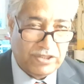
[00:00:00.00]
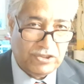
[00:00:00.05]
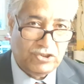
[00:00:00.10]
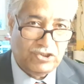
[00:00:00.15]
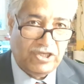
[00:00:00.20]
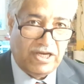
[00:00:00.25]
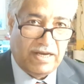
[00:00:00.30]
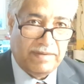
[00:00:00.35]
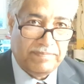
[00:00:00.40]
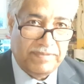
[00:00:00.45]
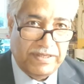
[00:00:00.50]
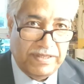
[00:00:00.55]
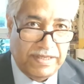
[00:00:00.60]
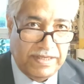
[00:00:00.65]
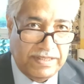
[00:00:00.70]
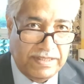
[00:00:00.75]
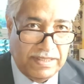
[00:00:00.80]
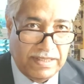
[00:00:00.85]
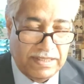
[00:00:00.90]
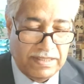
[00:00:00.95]
الشعبي
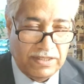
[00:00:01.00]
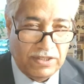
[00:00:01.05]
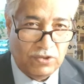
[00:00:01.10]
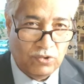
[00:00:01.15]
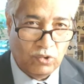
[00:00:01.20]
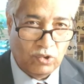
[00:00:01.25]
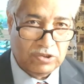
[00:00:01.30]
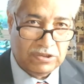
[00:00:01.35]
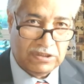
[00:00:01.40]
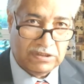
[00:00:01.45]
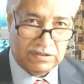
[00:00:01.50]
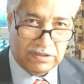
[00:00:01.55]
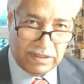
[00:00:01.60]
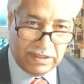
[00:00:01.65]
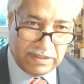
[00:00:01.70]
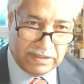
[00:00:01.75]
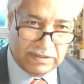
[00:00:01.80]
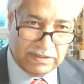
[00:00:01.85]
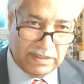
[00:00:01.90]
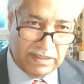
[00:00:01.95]
هي نقطة
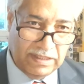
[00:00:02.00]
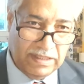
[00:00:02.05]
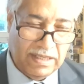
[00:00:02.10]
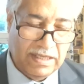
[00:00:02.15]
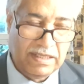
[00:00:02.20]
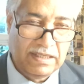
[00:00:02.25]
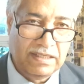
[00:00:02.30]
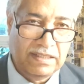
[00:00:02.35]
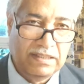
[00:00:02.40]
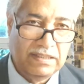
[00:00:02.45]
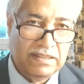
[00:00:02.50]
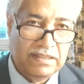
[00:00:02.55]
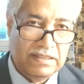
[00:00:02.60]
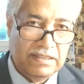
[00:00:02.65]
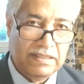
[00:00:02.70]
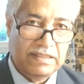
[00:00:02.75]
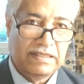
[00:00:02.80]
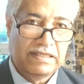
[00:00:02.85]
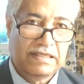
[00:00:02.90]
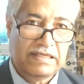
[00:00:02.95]
انطلاق
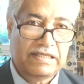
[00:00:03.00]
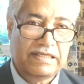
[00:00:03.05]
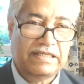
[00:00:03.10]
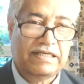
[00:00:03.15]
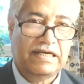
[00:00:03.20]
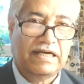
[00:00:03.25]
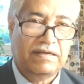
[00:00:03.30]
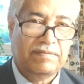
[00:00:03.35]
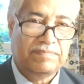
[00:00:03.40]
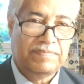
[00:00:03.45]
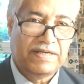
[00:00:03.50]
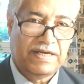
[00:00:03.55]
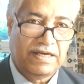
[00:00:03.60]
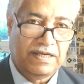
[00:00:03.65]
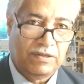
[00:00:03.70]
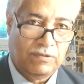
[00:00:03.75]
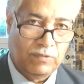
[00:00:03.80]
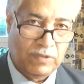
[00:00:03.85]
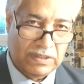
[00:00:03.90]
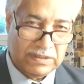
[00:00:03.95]
لأبناء
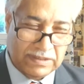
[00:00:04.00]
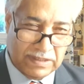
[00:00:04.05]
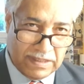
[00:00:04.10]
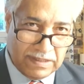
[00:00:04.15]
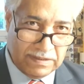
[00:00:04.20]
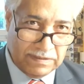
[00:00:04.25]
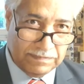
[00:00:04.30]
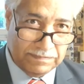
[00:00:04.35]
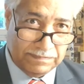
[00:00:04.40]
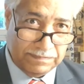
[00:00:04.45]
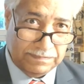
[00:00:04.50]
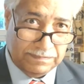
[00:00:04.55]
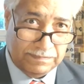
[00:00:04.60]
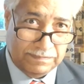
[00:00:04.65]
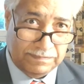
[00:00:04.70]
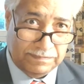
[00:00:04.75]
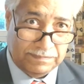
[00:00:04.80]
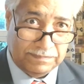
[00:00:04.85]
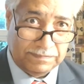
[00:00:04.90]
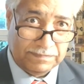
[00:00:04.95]
الوطن
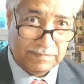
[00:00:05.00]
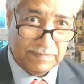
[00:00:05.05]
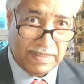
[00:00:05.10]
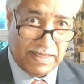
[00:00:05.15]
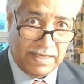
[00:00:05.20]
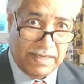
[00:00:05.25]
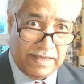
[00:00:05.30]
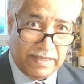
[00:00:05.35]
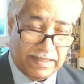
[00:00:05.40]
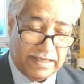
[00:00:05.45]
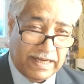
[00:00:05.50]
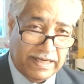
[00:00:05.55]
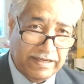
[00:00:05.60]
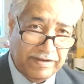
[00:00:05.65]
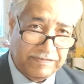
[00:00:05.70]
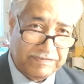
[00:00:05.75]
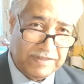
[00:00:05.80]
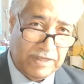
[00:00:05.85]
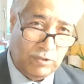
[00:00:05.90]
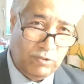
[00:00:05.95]
كي
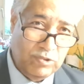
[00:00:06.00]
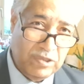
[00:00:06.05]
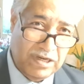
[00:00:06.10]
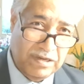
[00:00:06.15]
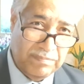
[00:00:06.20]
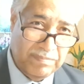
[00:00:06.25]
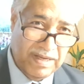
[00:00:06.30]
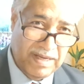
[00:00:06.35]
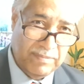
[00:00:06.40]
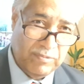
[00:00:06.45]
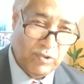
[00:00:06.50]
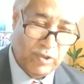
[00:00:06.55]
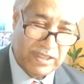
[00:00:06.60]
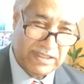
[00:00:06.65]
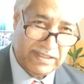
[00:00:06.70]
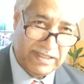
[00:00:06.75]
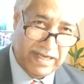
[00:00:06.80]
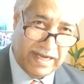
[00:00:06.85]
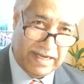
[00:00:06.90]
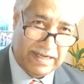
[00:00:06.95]
يفتحون الباب
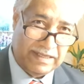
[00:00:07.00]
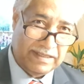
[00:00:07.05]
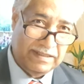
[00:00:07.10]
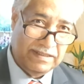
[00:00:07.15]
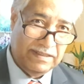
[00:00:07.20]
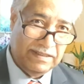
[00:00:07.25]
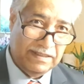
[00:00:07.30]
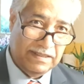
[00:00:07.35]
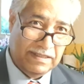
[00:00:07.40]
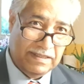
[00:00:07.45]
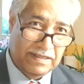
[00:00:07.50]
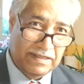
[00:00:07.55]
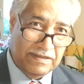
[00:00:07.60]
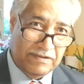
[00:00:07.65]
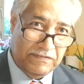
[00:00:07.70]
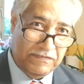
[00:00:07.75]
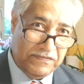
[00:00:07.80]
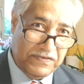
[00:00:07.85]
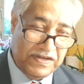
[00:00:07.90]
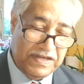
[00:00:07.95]
واسعا
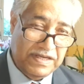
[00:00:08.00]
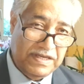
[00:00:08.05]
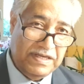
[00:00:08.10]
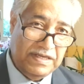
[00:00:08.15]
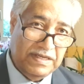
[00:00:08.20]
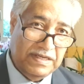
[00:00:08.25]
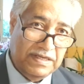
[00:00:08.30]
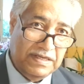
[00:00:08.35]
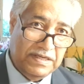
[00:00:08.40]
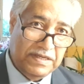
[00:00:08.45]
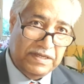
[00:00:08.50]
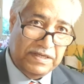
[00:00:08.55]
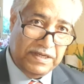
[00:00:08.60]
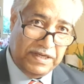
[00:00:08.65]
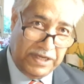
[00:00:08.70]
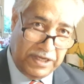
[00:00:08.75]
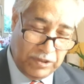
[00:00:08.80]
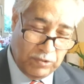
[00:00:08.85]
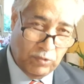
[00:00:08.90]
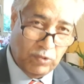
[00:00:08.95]
في
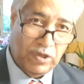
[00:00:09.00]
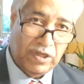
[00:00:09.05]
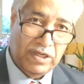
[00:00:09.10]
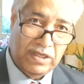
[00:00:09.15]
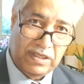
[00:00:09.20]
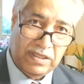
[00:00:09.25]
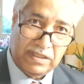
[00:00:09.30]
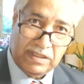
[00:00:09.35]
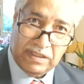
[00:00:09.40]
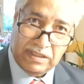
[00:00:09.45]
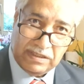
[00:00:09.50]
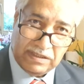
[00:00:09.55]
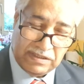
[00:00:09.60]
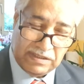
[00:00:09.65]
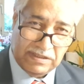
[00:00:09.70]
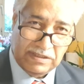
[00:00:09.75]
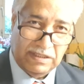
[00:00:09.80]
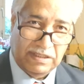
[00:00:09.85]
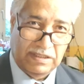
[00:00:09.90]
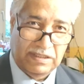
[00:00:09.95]
حوار
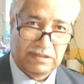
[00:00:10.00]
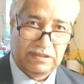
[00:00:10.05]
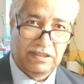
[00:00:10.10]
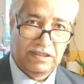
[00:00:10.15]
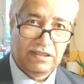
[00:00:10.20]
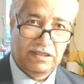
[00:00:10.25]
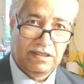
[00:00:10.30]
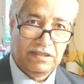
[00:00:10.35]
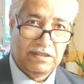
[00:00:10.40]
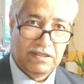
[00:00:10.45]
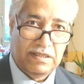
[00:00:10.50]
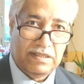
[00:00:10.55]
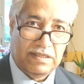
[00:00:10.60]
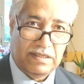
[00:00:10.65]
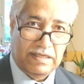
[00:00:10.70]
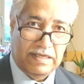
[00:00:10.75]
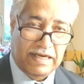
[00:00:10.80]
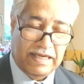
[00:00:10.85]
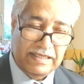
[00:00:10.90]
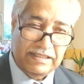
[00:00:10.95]
صادق
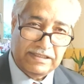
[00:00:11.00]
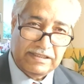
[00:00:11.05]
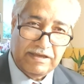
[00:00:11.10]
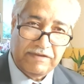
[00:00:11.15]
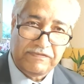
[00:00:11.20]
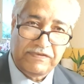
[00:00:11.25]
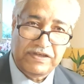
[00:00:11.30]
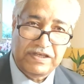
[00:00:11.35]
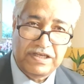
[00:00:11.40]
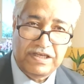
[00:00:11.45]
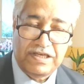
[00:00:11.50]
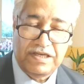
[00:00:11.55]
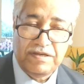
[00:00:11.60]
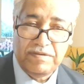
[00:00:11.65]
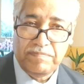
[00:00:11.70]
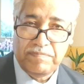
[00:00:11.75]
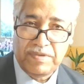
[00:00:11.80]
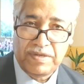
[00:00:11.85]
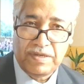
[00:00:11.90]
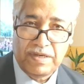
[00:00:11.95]
ليس فيه
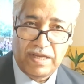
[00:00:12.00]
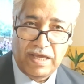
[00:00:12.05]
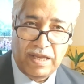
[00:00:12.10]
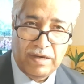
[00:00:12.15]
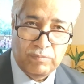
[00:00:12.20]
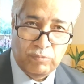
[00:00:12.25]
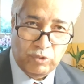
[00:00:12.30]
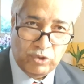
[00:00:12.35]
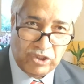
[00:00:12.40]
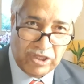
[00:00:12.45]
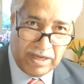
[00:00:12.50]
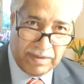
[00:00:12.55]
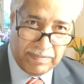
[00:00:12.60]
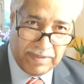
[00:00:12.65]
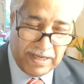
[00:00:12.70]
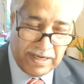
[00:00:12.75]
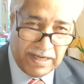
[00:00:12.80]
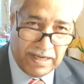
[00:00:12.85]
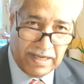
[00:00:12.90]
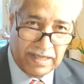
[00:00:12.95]
من
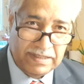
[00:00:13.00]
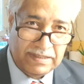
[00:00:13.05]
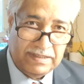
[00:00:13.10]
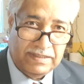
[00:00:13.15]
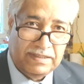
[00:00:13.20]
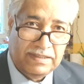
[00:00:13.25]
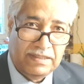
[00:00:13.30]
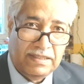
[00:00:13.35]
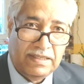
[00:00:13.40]
المجاملات